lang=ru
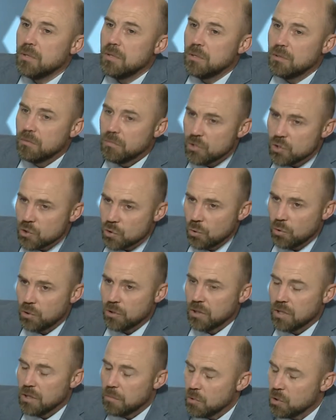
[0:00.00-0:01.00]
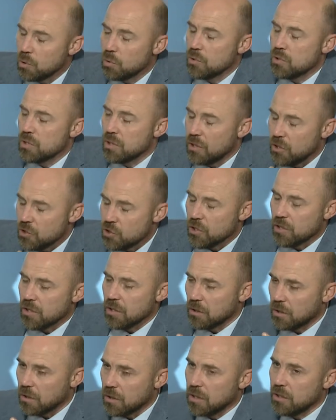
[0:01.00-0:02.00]
инновационная методика лечения
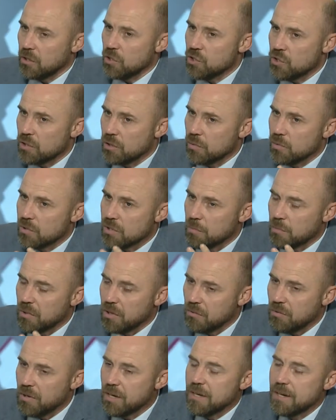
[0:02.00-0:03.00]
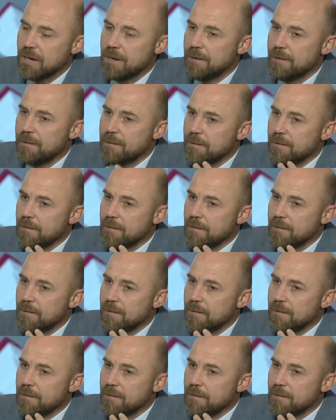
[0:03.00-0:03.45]
онкологического заболевания